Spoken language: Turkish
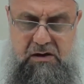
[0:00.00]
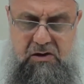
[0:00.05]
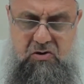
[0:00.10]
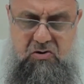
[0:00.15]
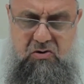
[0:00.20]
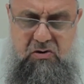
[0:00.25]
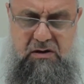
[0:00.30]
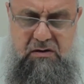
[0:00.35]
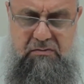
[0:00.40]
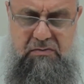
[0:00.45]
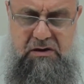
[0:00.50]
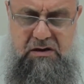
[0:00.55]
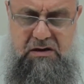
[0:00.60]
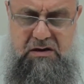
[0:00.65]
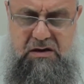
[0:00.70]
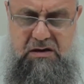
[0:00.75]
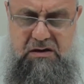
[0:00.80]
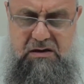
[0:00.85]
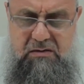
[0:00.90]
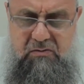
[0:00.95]
Sonra beni
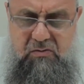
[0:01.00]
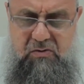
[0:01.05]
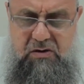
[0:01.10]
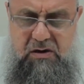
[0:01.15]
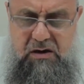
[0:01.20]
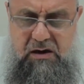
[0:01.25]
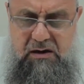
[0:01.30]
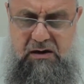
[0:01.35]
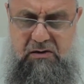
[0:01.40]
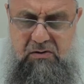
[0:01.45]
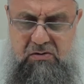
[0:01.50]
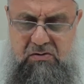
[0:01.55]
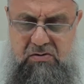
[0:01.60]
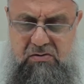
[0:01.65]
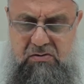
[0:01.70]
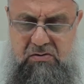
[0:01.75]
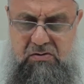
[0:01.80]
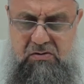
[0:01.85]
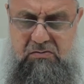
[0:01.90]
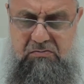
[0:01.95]
Sidre-i Münteha'ya
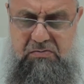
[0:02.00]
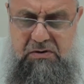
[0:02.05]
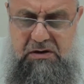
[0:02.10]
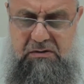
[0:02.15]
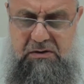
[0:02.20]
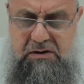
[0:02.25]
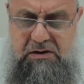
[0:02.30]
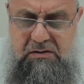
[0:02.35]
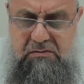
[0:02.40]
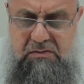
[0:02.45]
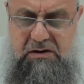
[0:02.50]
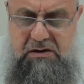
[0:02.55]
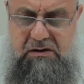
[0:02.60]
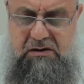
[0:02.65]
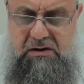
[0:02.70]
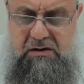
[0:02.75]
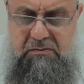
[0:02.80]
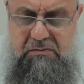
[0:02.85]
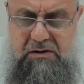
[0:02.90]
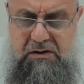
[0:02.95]
götürdü. Bir de baktım ki
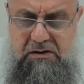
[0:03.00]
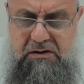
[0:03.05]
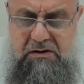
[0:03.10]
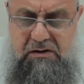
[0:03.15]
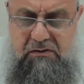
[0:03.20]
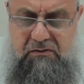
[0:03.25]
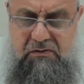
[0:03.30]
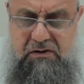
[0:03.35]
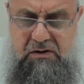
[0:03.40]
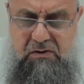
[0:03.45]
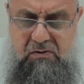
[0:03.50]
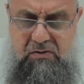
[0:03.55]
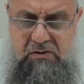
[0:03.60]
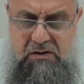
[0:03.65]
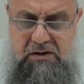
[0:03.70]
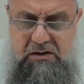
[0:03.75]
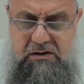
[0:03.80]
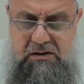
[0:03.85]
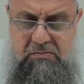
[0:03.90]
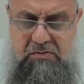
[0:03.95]
yaprakları fil
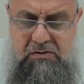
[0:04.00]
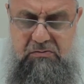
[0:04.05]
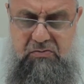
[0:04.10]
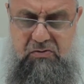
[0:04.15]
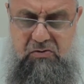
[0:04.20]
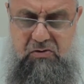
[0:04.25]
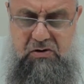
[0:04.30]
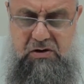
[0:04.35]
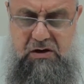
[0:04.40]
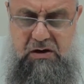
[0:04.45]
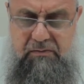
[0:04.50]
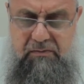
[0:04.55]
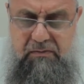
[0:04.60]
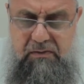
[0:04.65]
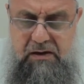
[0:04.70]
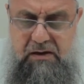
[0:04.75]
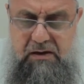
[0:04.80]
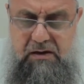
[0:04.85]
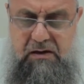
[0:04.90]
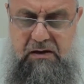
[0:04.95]
kulağı gibi büyükçe.
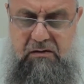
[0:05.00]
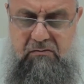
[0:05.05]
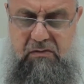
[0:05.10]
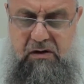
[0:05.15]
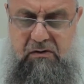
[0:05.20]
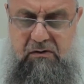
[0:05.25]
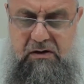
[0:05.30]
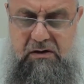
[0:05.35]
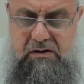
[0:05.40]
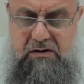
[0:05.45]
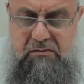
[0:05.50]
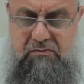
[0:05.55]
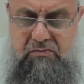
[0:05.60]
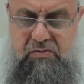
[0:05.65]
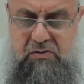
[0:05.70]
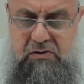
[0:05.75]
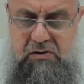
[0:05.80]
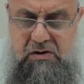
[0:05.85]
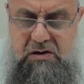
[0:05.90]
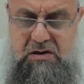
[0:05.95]
Meyveleri de
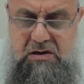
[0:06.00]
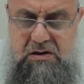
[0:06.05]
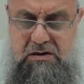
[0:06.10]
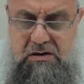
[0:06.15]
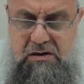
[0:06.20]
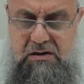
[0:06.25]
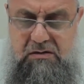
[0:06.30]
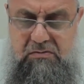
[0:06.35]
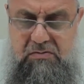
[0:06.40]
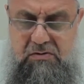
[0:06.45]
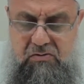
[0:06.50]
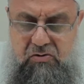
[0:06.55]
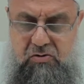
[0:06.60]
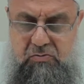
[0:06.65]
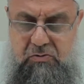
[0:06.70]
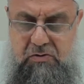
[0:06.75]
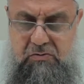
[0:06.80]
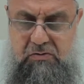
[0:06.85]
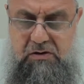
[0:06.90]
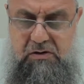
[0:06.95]
büyük testiler gibi,
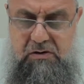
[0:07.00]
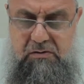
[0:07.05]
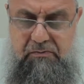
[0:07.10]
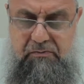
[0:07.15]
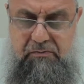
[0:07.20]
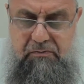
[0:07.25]
küp gibiydi.